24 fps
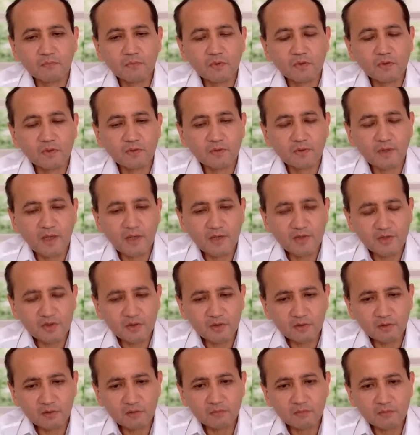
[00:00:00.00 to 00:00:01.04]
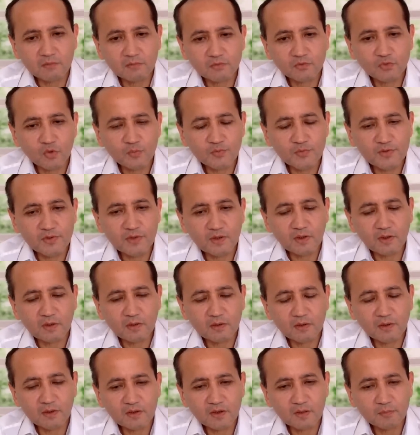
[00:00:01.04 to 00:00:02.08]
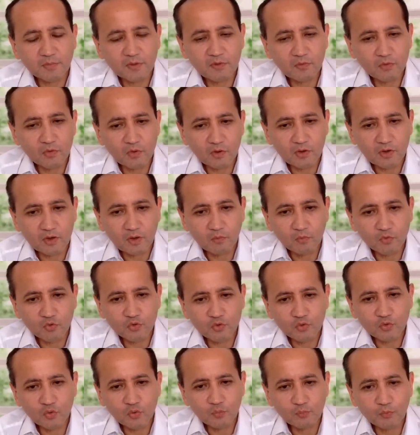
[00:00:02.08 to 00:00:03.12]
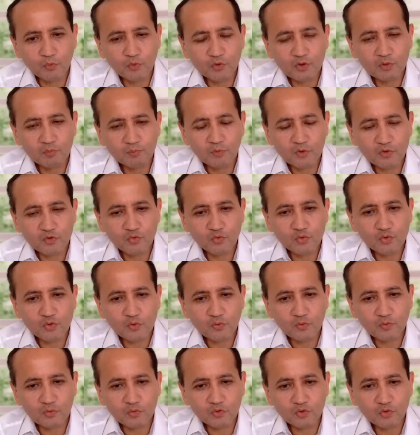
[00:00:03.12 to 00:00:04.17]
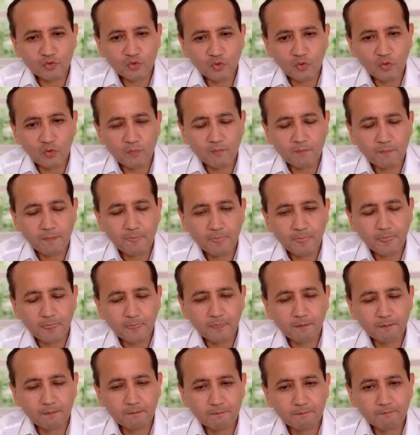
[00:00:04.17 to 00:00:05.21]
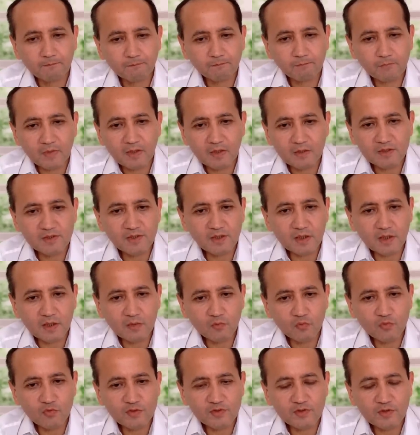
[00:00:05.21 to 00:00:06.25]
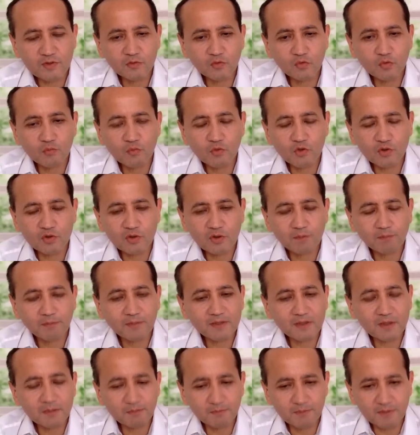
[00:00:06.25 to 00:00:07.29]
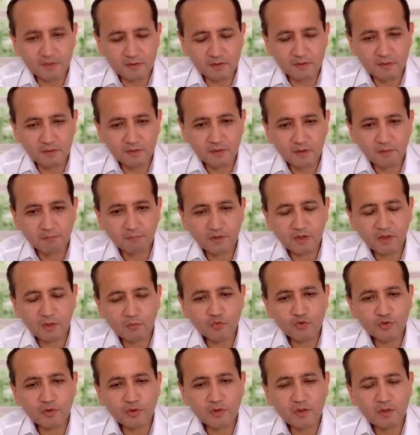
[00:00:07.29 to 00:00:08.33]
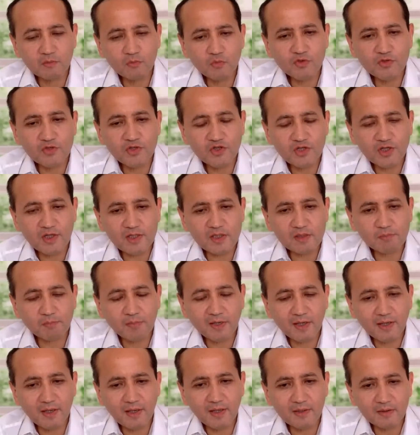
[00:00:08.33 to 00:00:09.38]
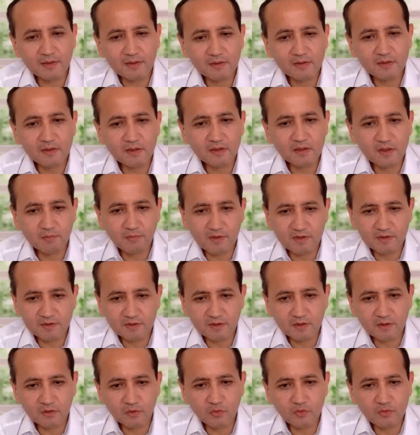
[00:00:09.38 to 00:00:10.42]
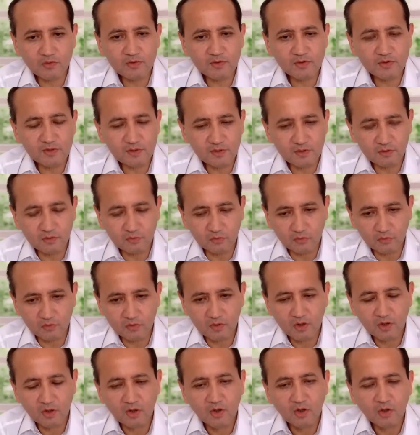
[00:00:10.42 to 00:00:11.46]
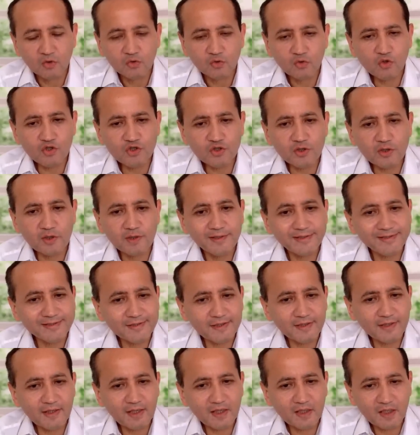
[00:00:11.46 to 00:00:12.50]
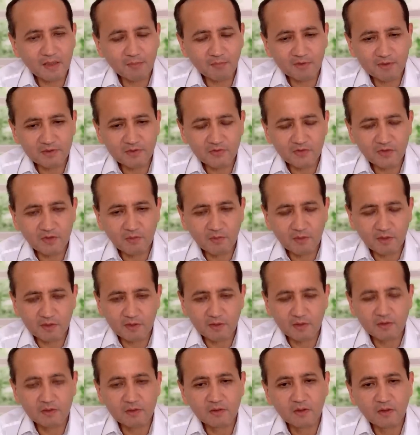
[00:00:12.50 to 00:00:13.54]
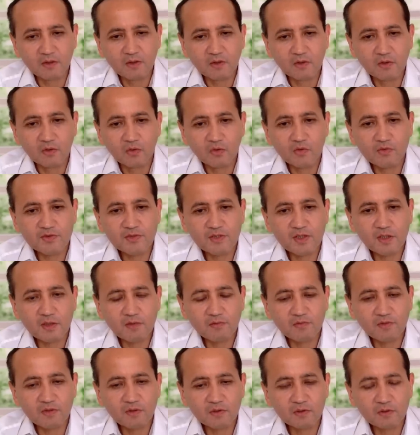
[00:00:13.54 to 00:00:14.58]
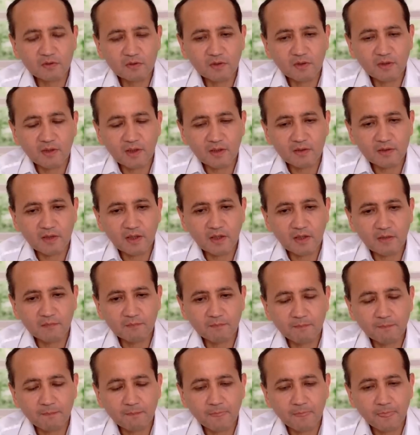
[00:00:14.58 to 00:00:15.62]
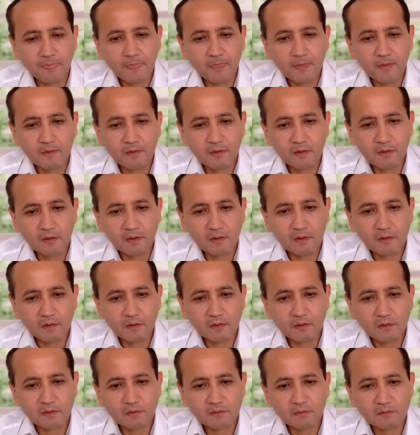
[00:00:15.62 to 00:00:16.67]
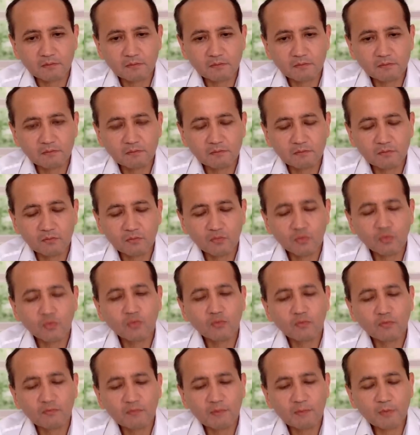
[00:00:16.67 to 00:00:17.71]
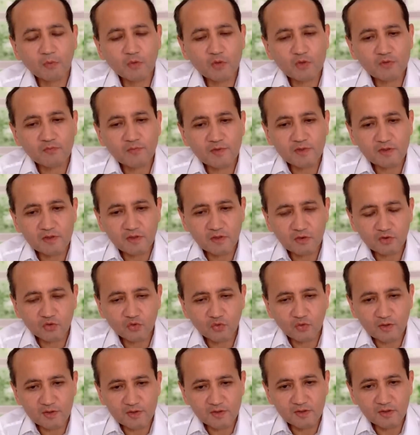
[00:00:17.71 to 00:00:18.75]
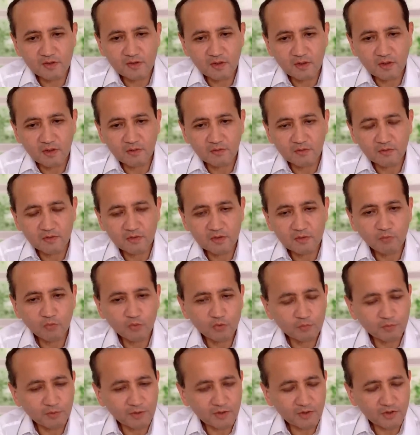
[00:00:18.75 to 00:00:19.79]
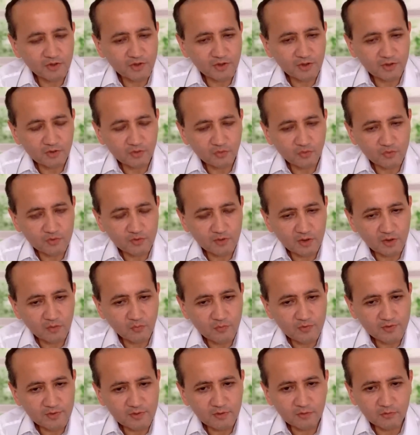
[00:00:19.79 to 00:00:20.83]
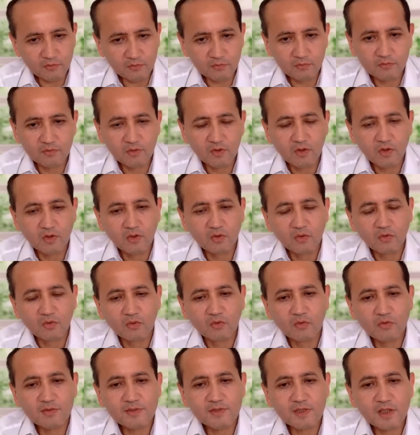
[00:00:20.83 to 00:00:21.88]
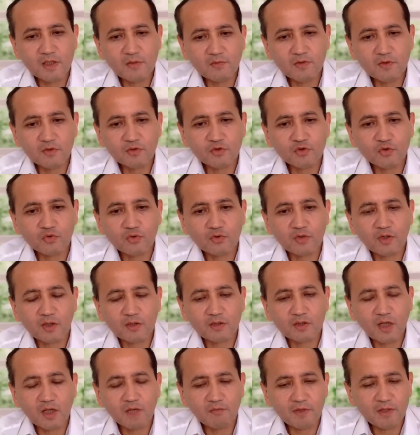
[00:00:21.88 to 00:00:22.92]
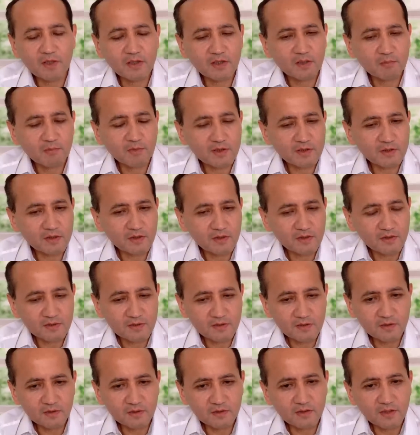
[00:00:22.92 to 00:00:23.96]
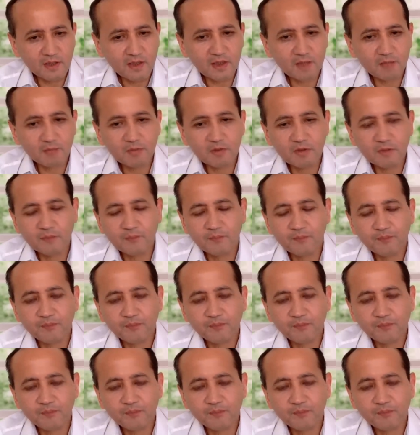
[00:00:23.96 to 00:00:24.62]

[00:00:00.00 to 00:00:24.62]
начал, собственно, это привело к тому, что Путин почувствовал, что м- зерновую сделку можно потопить, потому что ему сейчас пока не демонстрируют силу. Тот же Эрдоган, обратите внимание, он заявил, когда э, ну, вопрос возник, что Россия не будет продолжать эту зерновую сделку, он заявил, что тогда военно-морские силы якобы